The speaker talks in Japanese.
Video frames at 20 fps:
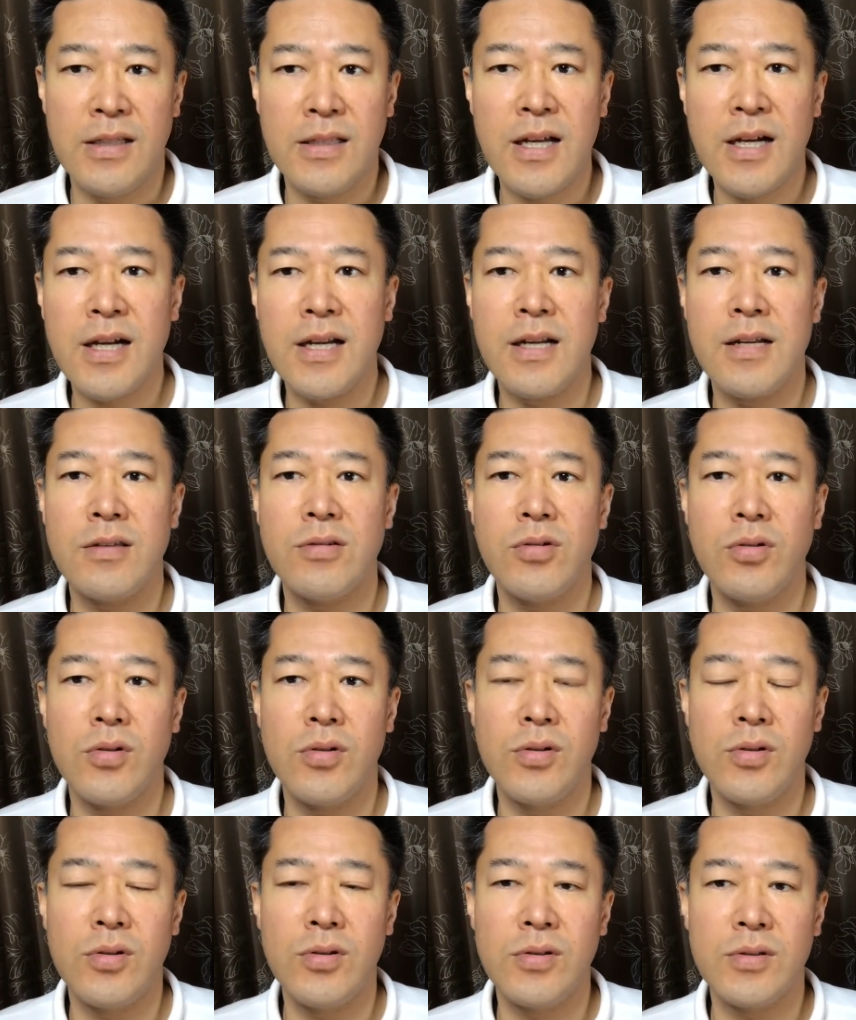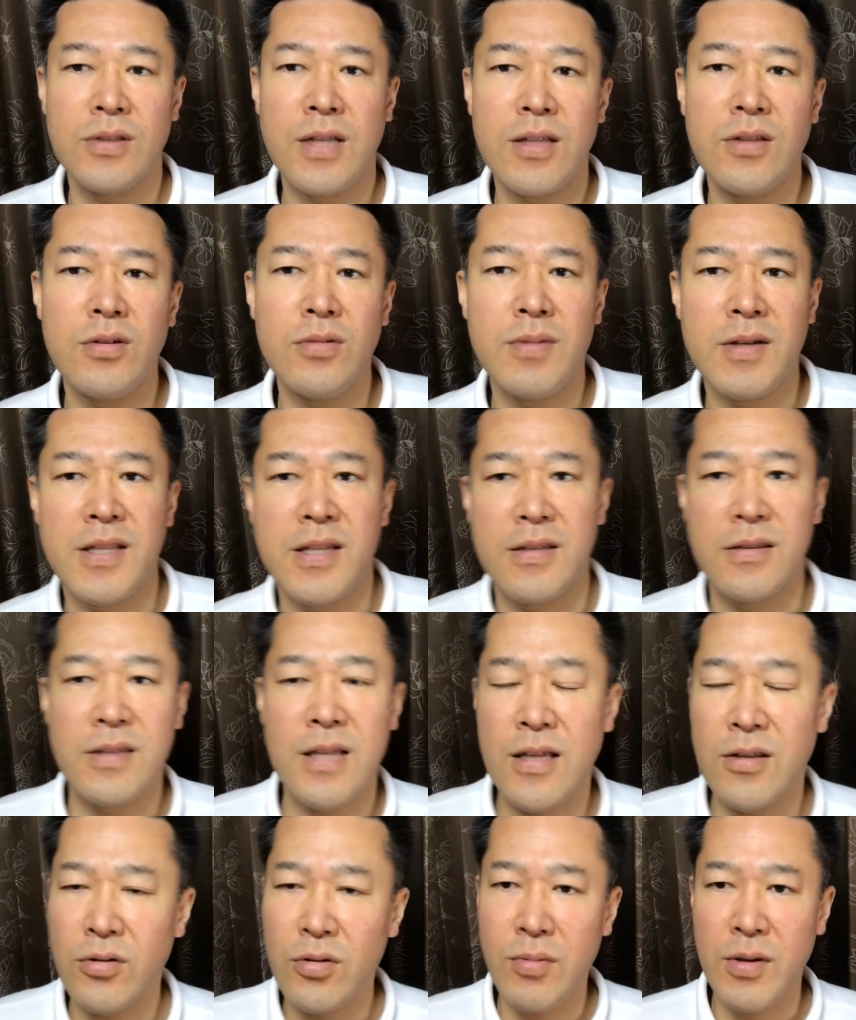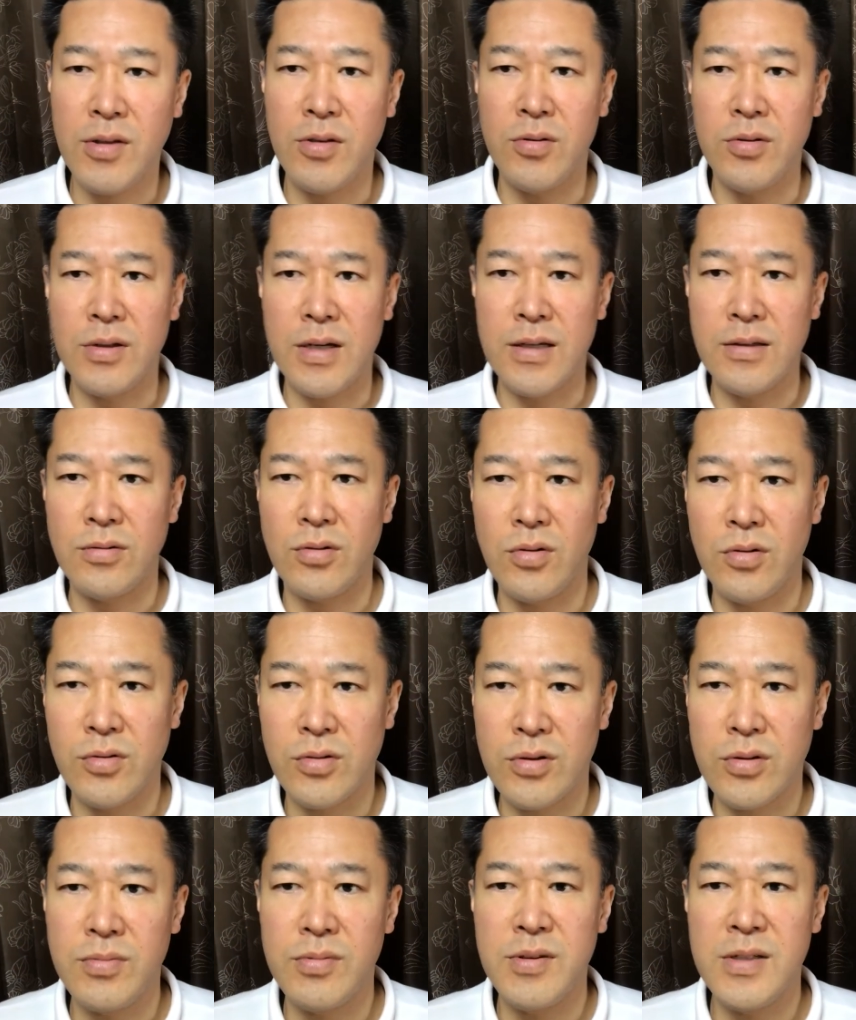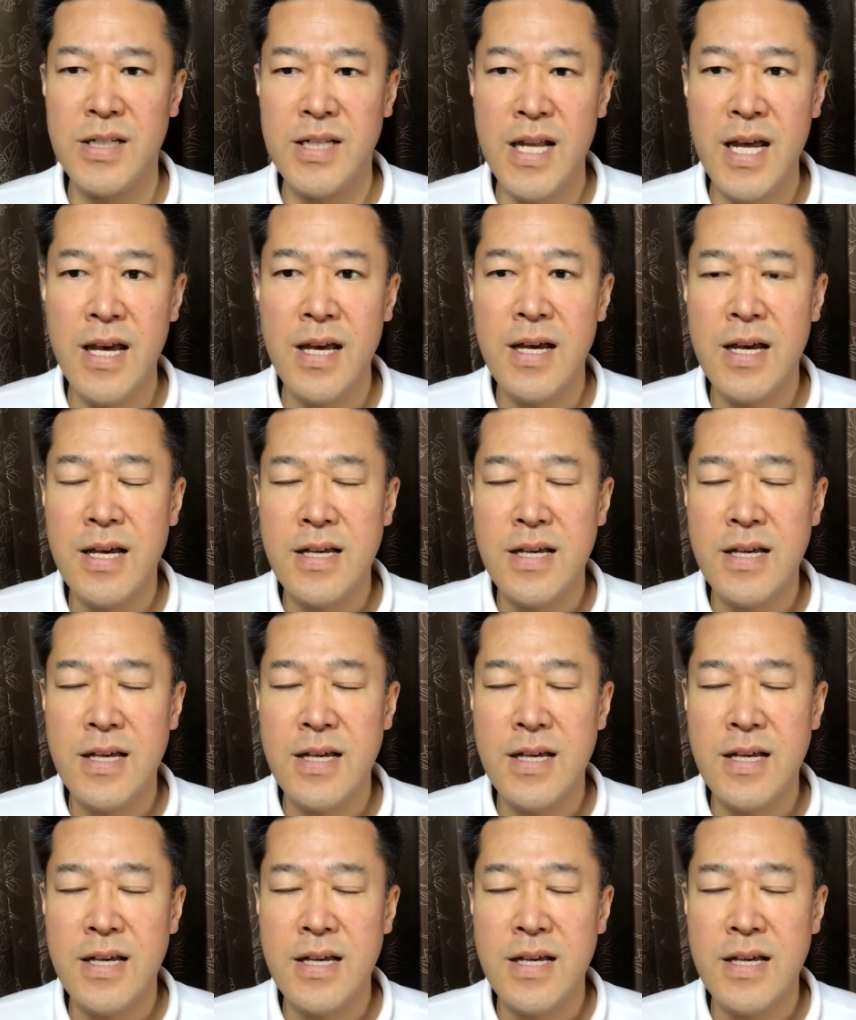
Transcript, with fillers: だからその例えばです例えばというかその自分にね